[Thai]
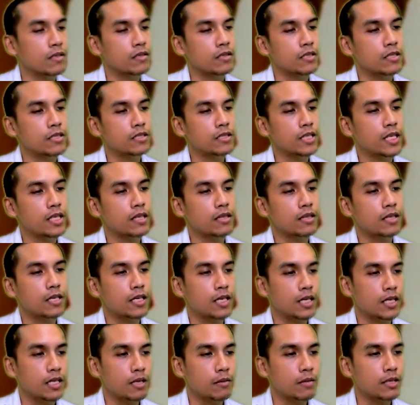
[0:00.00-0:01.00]
ตีเส้นใน
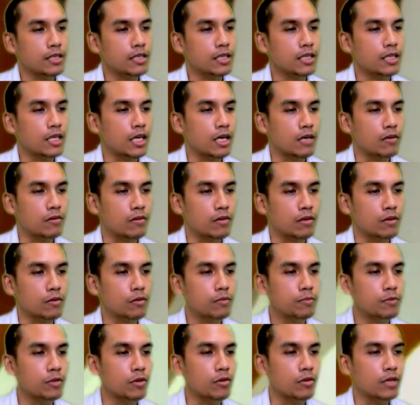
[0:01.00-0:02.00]
ลักษณะของรู
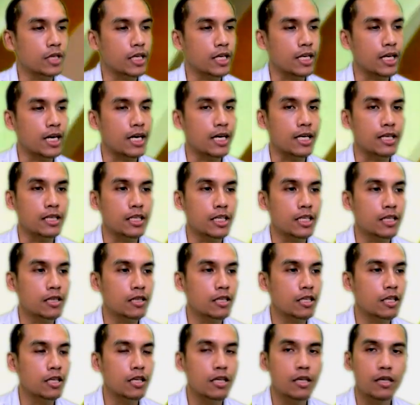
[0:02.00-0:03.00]
ปทรงเลขาคณิต
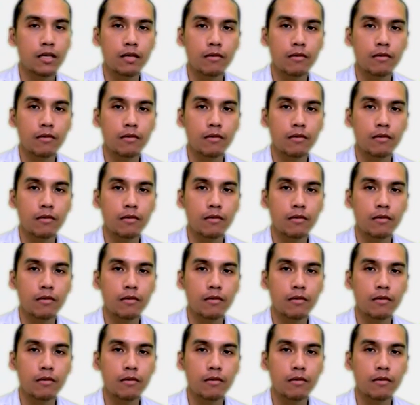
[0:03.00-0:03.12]
ที่